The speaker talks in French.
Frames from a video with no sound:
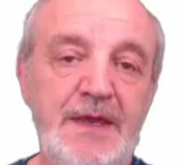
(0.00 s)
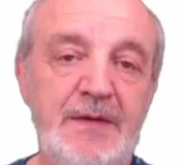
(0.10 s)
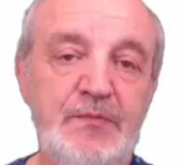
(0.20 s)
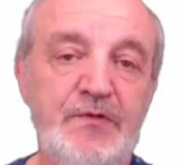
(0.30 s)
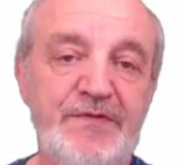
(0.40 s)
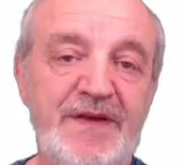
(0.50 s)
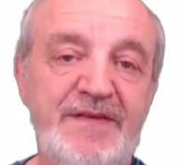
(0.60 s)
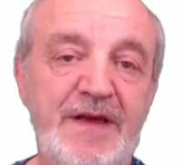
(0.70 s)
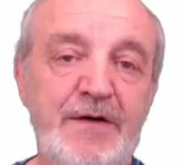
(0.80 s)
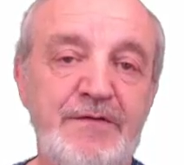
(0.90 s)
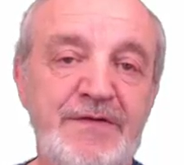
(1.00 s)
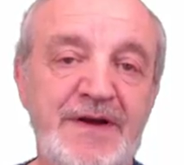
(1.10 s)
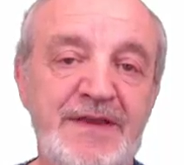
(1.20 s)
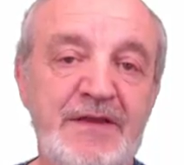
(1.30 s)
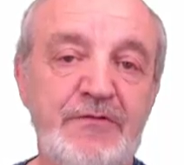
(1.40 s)
Et pour faire ça, on
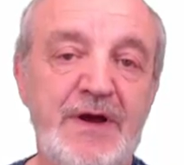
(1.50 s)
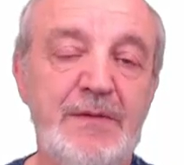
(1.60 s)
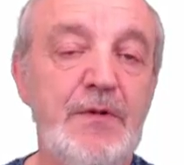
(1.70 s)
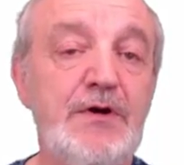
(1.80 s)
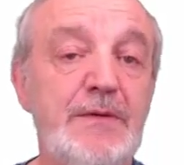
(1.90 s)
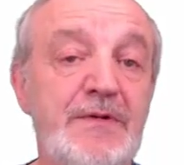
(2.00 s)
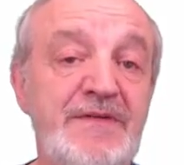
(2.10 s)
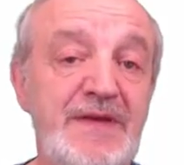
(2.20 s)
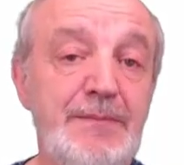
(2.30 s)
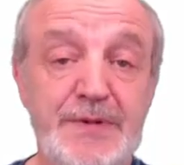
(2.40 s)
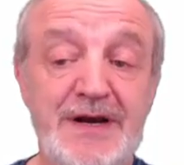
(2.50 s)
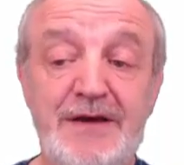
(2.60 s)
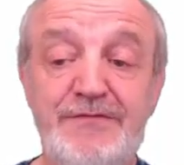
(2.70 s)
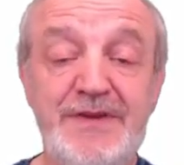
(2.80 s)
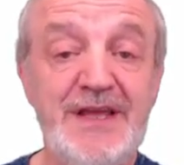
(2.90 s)
va naturellement commencer par
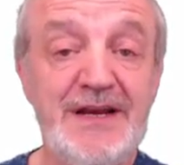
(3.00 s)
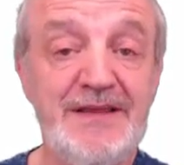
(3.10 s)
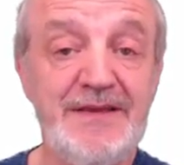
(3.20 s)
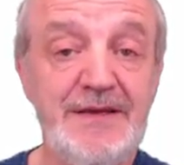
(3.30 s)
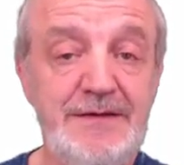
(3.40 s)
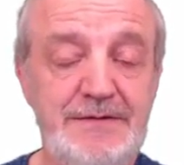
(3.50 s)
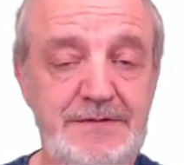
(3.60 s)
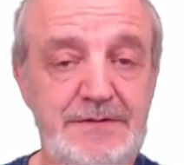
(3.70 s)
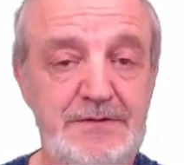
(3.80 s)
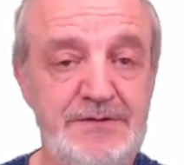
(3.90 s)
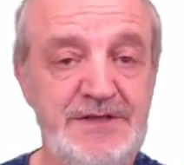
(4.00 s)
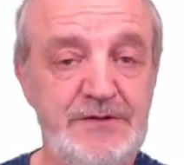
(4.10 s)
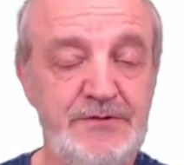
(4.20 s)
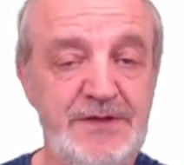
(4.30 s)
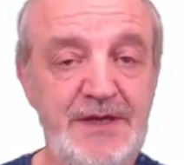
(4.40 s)
la finalité de ces
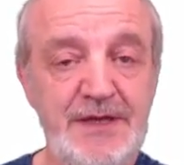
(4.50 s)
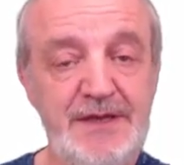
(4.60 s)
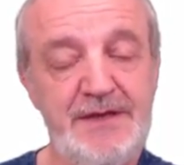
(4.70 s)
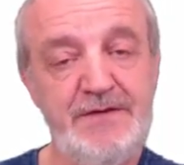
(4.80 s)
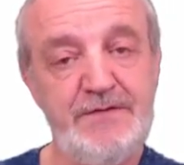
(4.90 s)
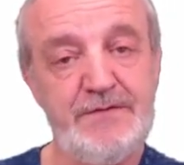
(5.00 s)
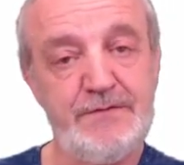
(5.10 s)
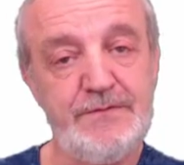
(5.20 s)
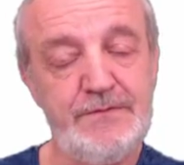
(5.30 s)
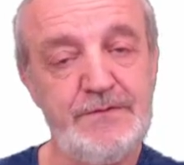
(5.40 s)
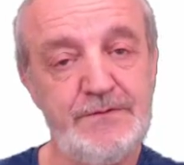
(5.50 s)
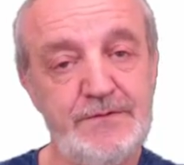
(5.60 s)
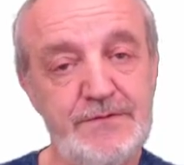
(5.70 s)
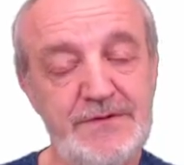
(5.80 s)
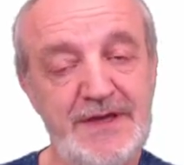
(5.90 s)
données qui sont
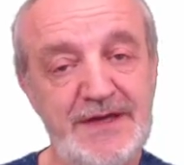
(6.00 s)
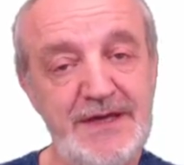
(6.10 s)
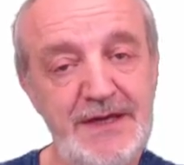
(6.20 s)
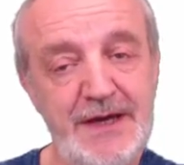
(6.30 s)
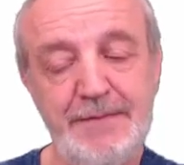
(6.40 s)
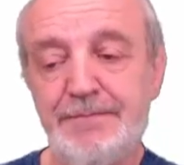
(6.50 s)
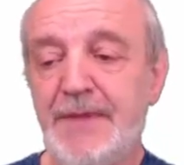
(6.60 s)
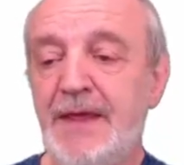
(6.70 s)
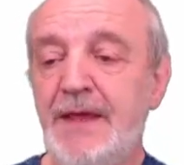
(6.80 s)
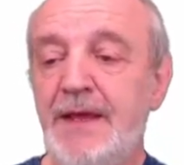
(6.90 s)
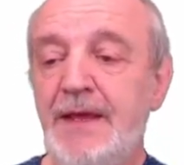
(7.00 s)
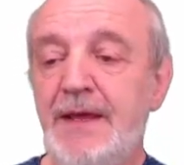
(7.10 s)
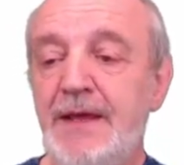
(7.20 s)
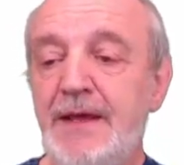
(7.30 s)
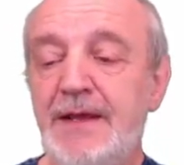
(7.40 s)
de décrire
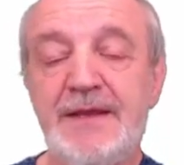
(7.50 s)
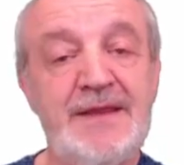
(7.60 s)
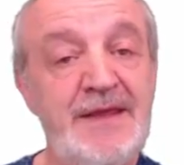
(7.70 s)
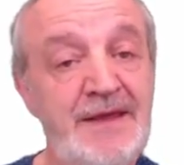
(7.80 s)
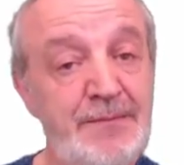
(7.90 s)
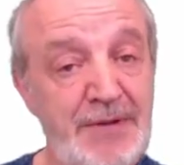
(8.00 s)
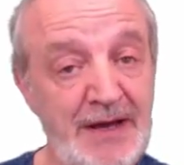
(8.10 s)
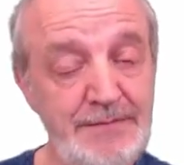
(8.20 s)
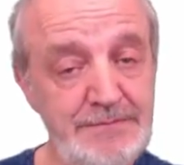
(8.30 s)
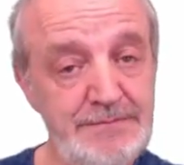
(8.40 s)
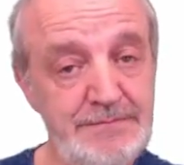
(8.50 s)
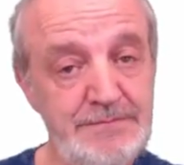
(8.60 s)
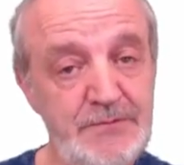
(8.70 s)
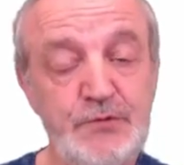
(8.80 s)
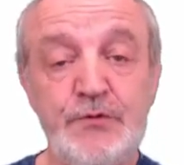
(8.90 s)
des plats
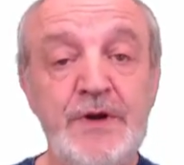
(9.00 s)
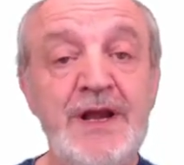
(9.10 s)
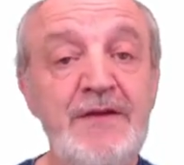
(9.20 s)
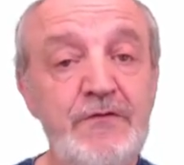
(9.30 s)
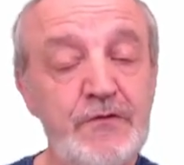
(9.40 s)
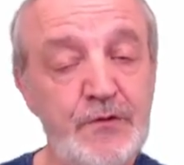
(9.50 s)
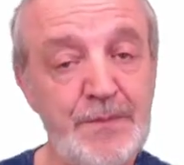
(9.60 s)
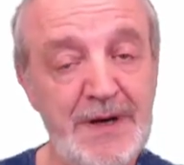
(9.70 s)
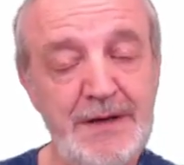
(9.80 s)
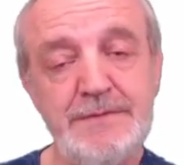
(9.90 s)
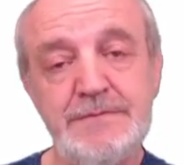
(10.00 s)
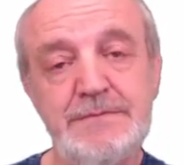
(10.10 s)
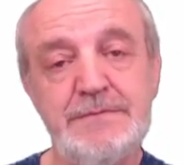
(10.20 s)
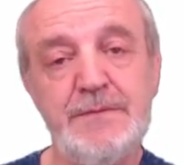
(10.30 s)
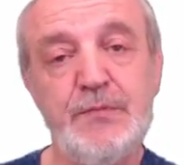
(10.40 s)
ou une liste de plats
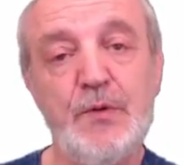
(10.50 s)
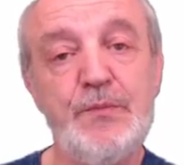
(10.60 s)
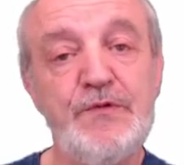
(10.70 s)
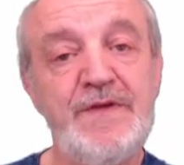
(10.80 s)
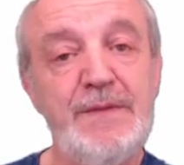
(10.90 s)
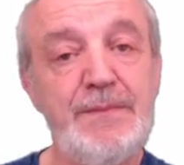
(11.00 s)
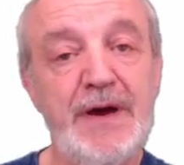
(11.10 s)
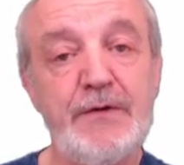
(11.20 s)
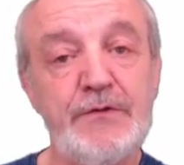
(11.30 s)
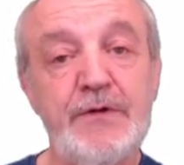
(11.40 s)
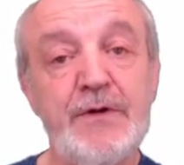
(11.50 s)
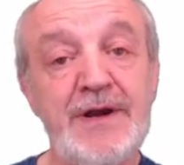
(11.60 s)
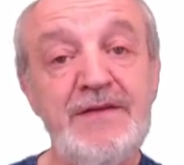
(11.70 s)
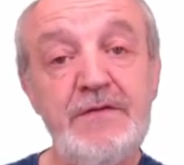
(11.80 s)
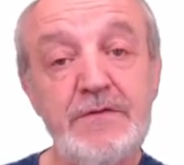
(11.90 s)
proposés par une
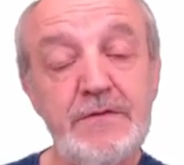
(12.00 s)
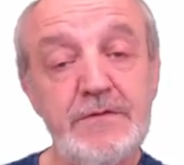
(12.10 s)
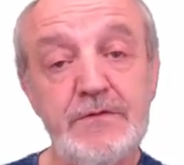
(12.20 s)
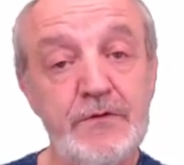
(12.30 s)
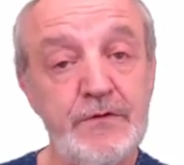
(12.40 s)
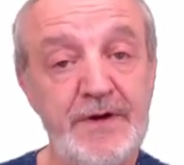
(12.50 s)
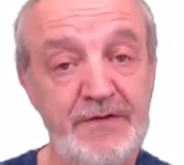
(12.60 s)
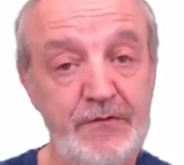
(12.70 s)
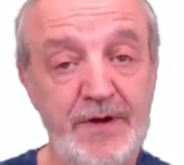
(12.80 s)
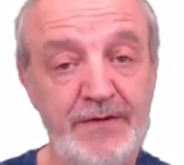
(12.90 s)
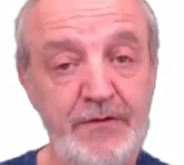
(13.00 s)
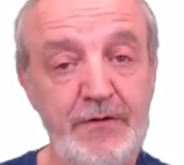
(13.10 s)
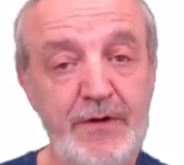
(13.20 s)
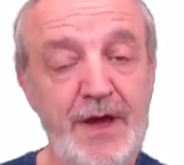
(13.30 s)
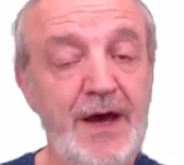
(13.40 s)
liste de
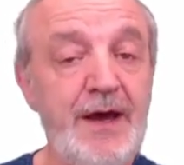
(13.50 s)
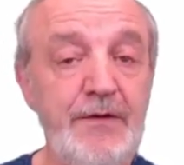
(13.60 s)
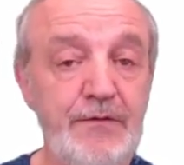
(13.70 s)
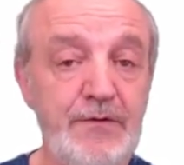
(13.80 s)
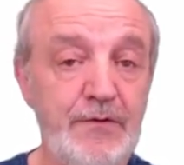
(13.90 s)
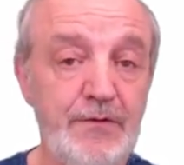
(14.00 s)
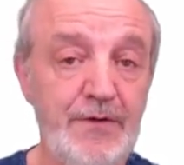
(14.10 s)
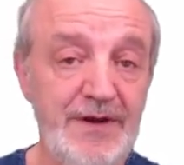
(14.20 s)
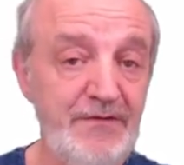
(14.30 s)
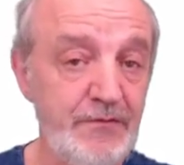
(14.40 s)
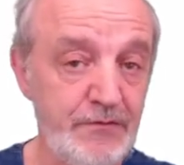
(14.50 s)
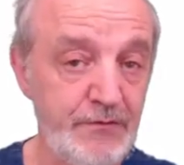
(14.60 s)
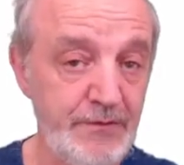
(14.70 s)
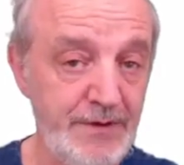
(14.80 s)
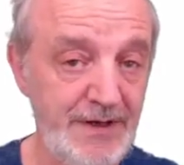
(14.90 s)
restaurateurs à une liste
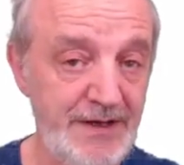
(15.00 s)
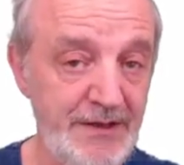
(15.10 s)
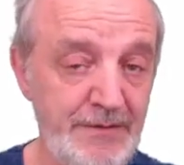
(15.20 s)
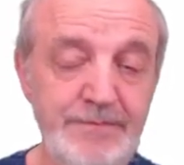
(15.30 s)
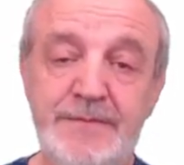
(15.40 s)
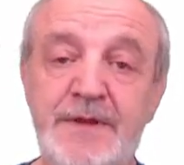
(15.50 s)
de clients.